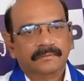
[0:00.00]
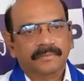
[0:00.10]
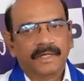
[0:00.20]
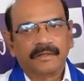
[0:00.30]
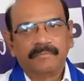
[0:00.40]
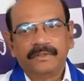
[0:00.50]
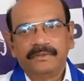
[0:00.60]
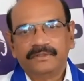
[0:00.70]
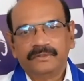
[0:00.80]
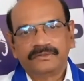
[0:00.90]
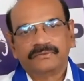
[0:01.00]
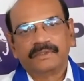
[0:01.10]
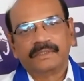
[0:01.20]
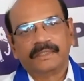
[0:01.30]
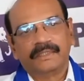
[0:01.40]
పార్లమెంటు
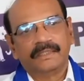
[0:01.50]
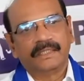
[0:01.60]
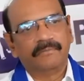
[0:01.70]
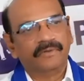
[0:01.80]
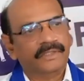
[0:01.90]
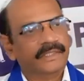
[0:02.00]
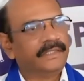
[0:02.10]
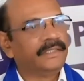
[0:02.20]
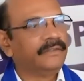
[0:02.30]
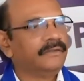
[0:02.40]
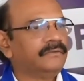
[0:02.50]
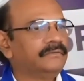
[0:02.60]
నియోజకవర్గానికి రాబోయే ఎన్నికల్లో